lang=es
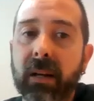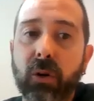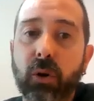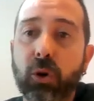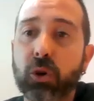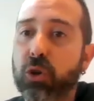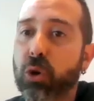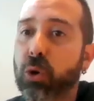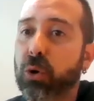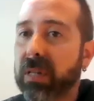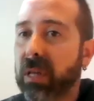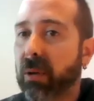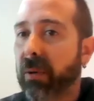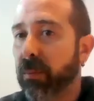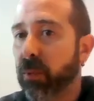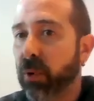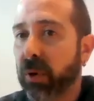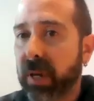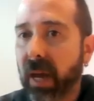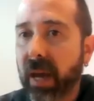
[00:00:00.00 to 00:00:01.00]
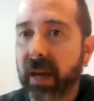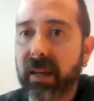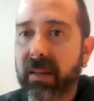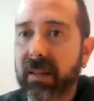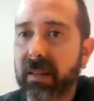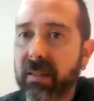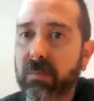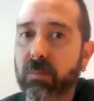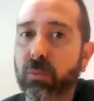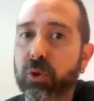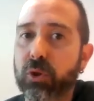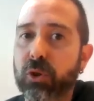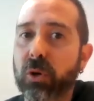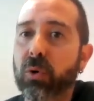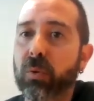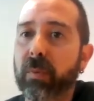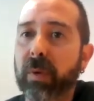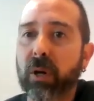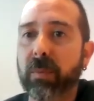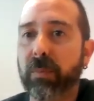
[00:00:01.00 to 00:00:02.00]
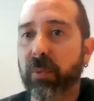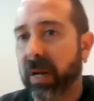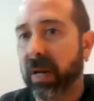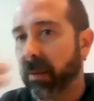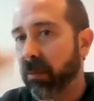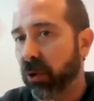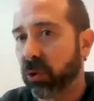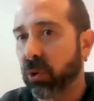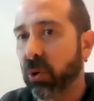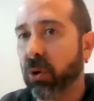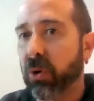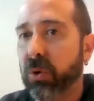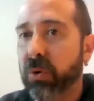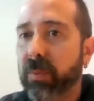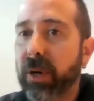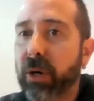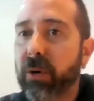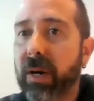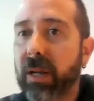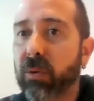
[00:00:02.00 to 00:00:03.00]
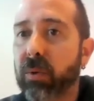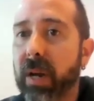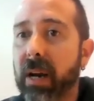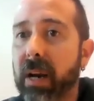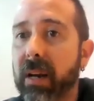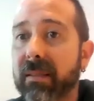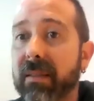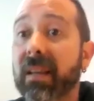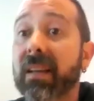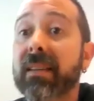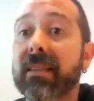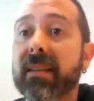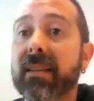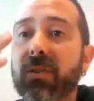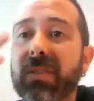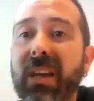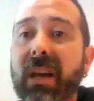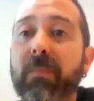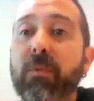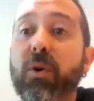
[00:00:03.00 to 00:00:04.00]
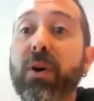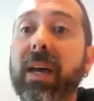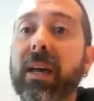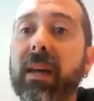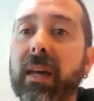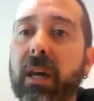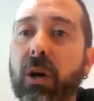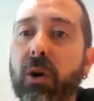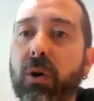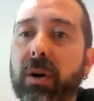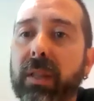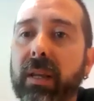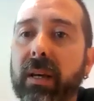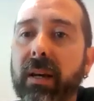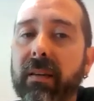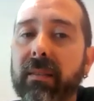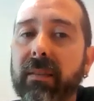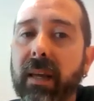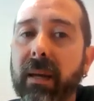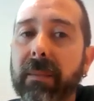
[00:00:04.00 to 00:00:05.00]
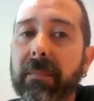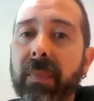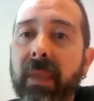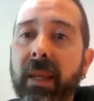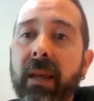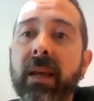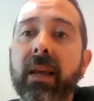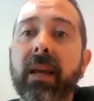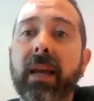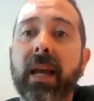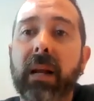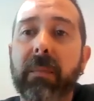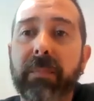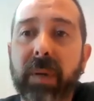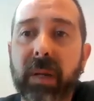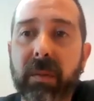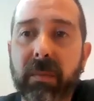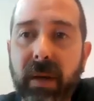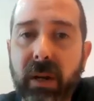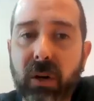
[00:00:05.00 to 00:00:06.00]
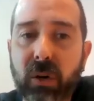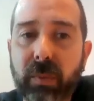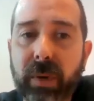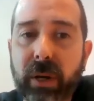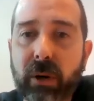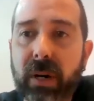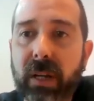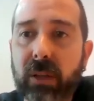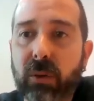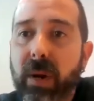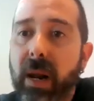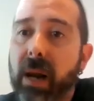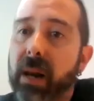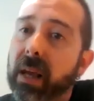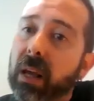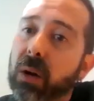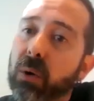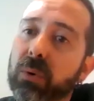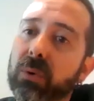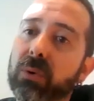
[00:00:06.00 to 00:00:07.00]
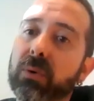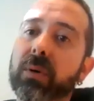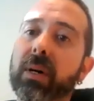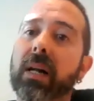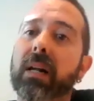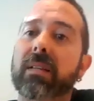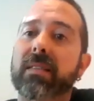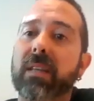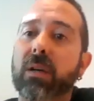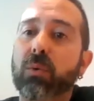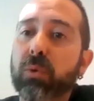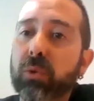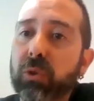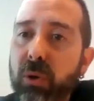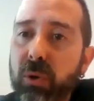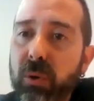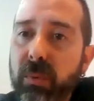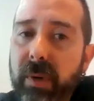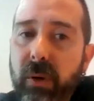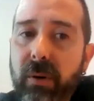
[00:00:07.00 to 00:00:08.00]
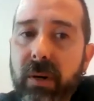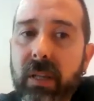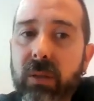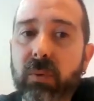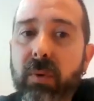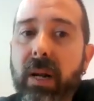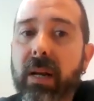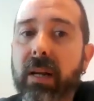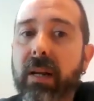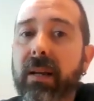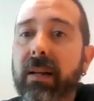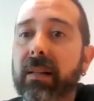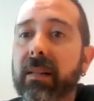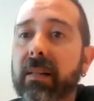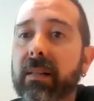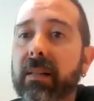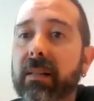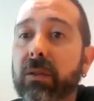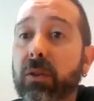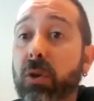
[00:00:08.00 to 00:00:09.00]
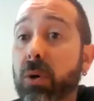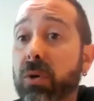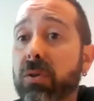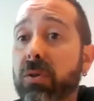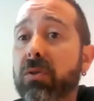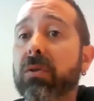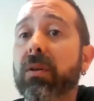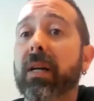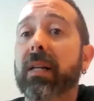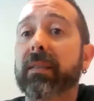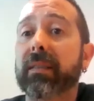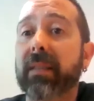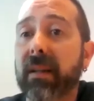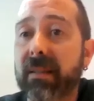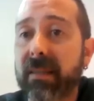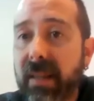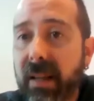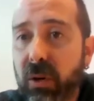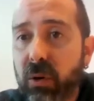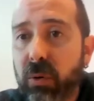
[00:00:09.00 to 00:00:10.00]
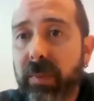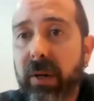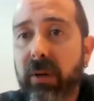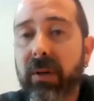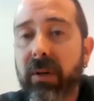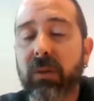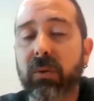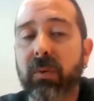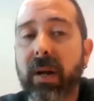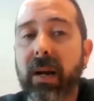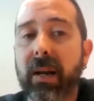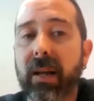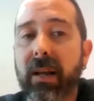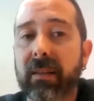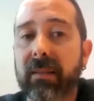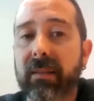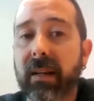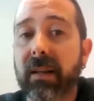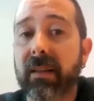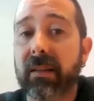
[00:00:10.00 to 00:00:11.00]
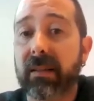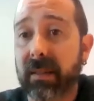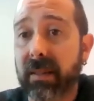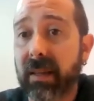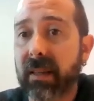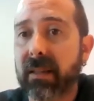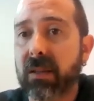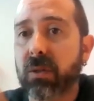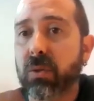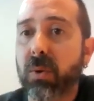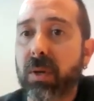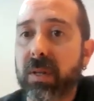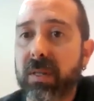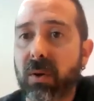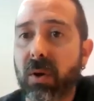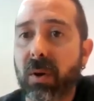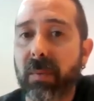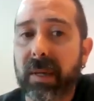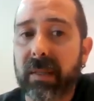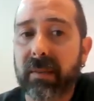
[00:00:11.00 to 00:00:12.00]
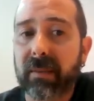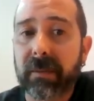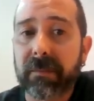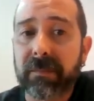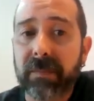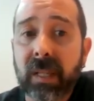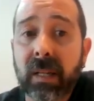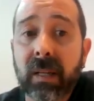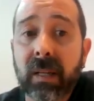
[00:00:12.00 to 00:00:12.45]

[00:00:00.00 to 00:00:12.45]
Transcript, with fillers: No solo sabemos que hay muchos números, por ejemplo, todos los números naturales, sino sabemos en qué orden están. El primer número natural es el 1, el segundo número natural es el 2, el tercer número natural es el 3 y así sucesivamente.